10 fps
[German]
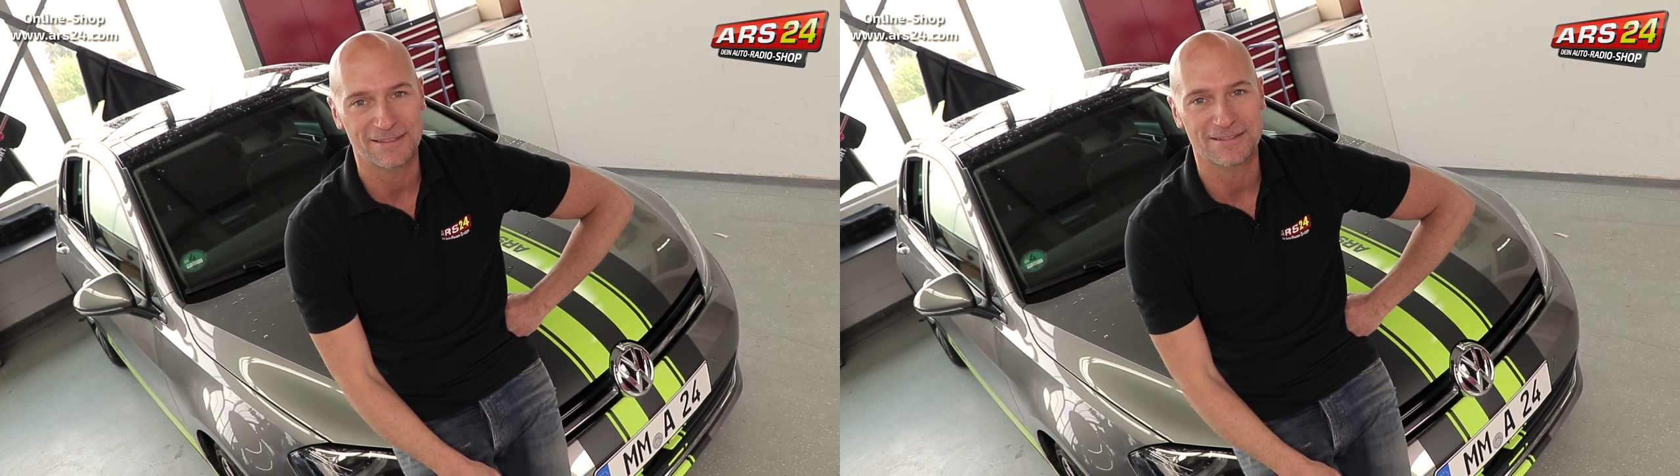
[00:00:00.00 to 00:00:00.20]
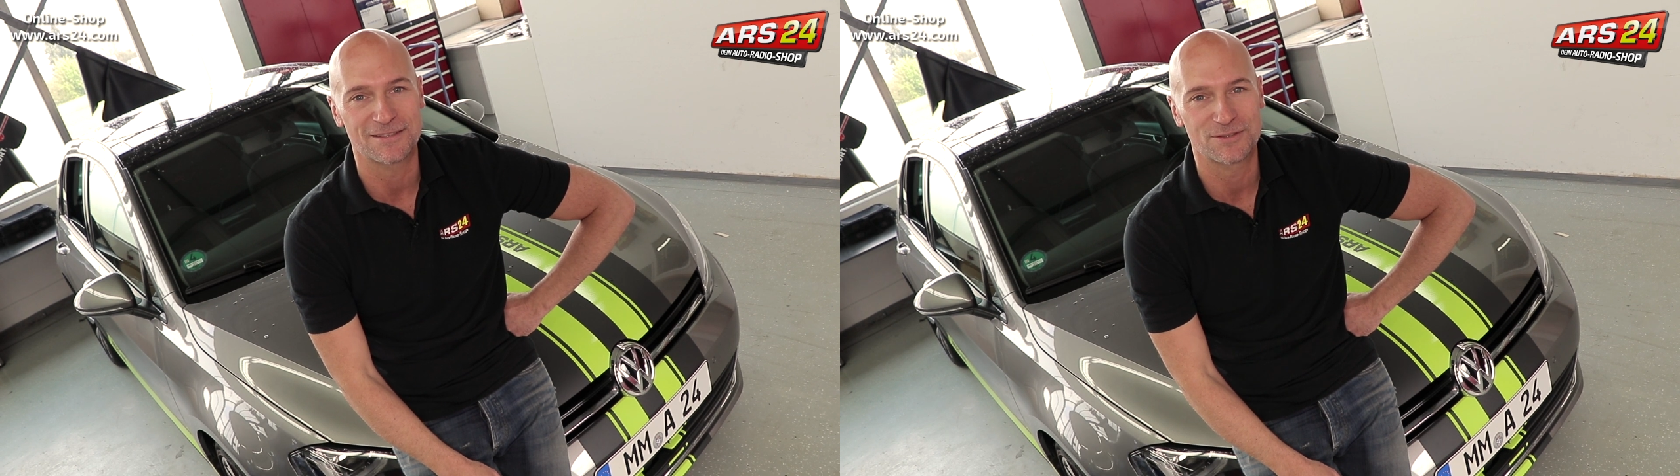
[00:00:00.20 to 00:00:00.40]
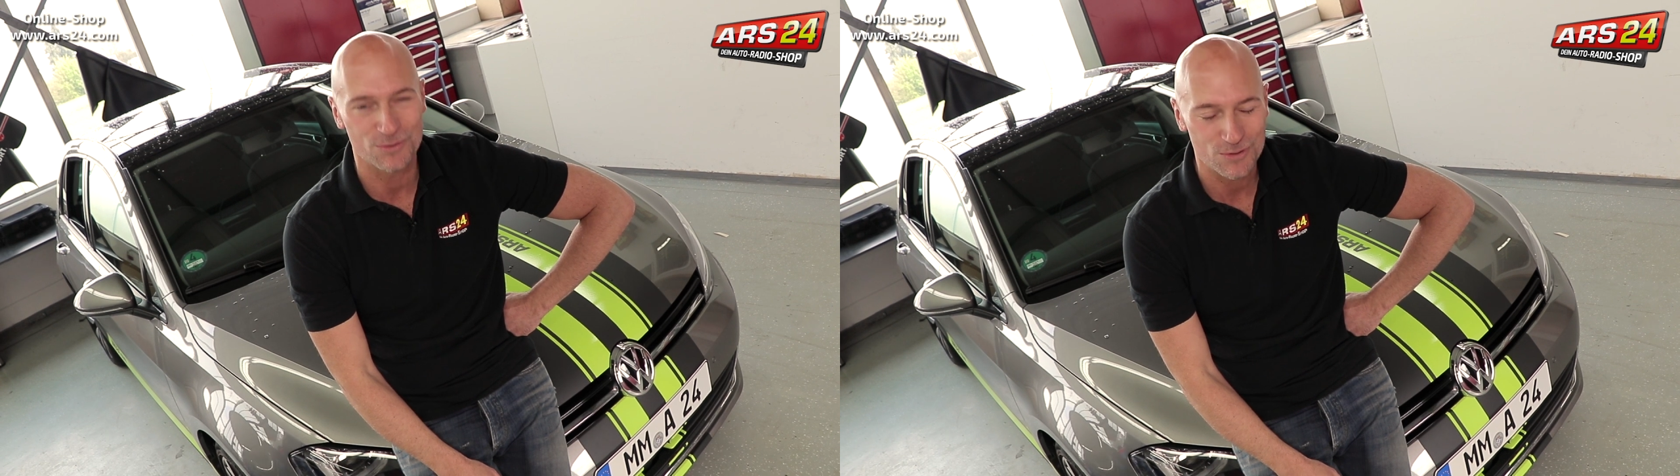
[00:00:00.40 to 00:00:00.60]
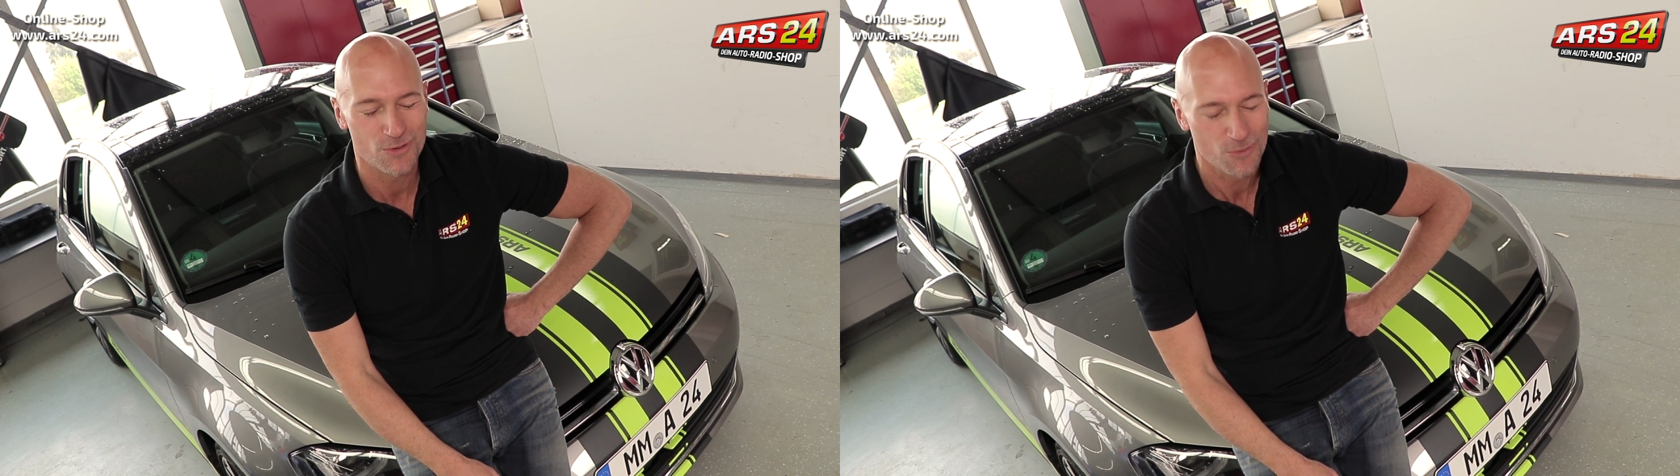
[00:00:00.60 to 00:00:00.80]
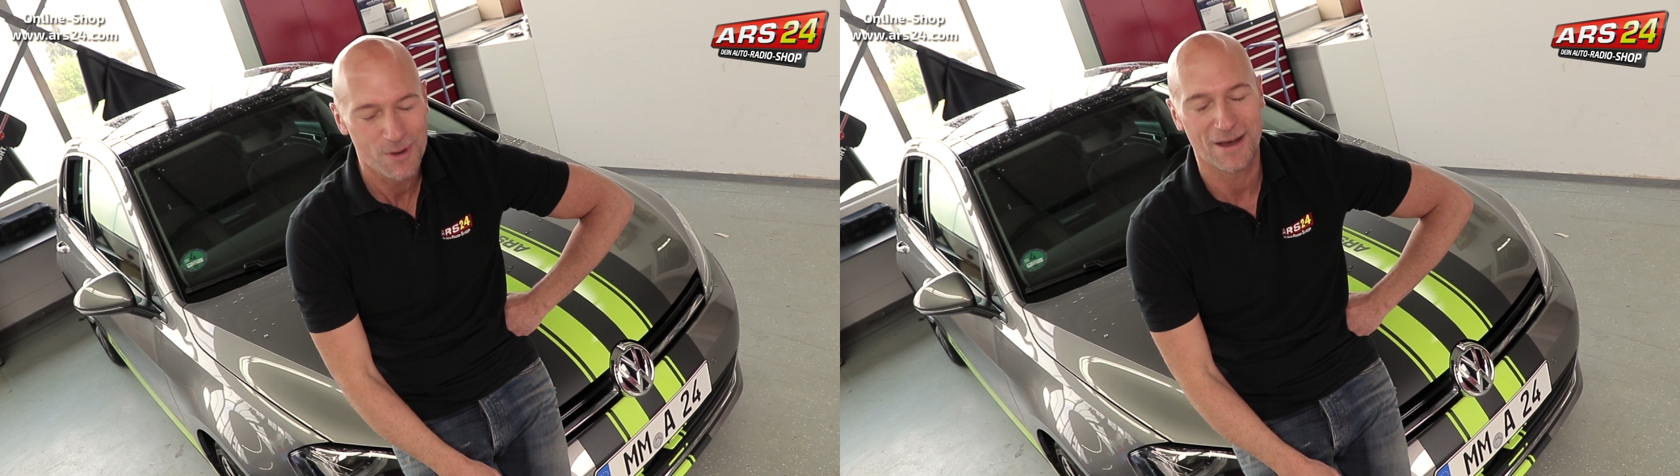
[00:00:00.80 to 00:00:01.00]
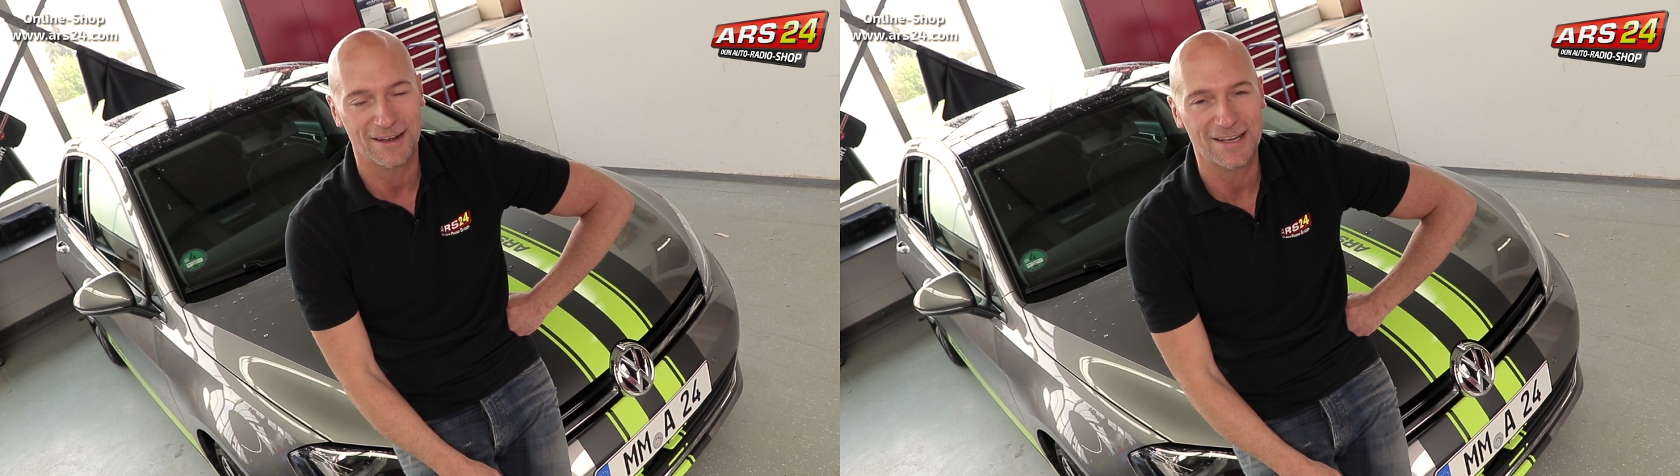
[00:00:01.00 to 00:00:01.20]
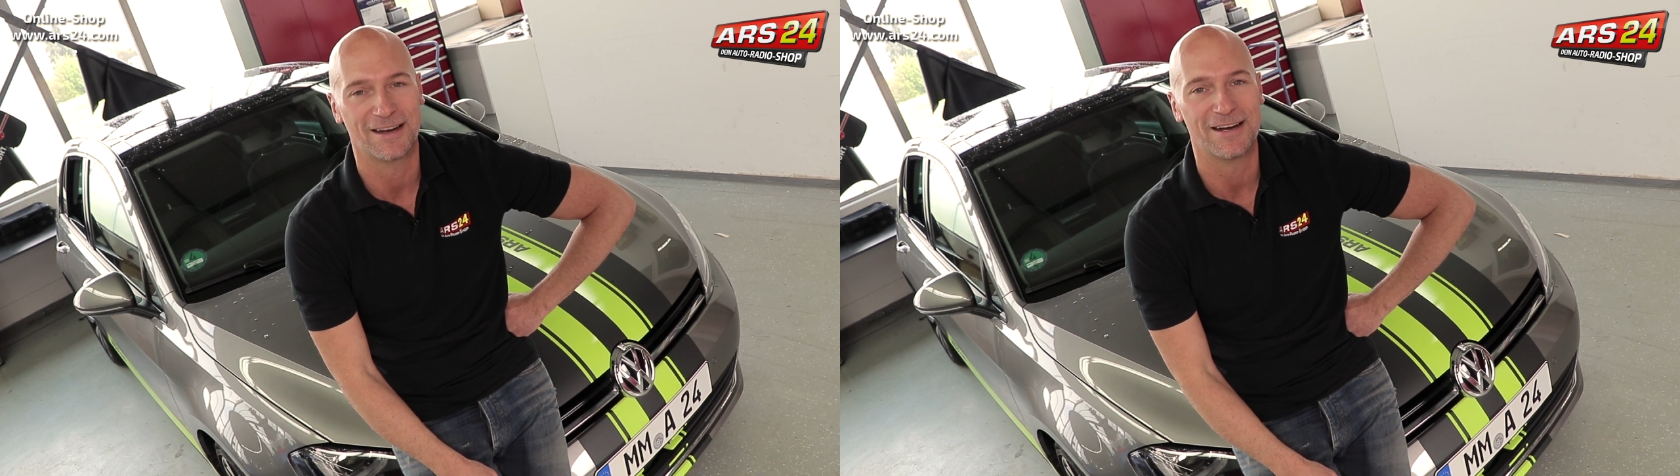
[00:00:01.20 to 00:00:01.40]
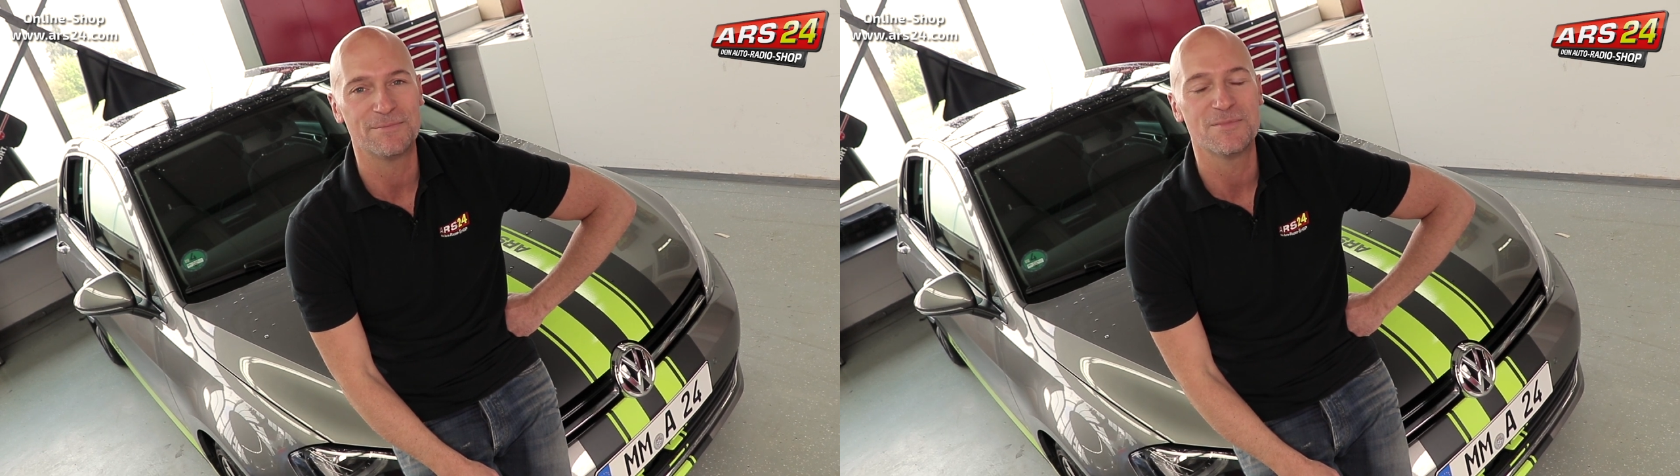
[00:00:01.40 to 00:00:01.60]
dass es so cool
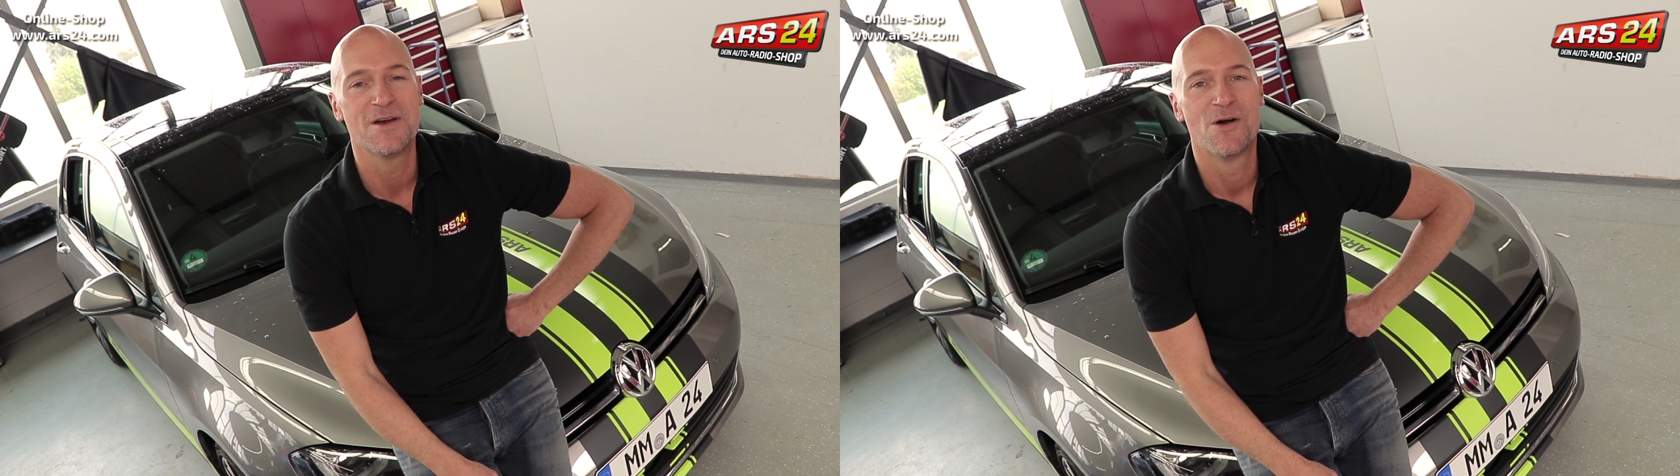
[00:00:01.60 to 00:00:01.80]
ankam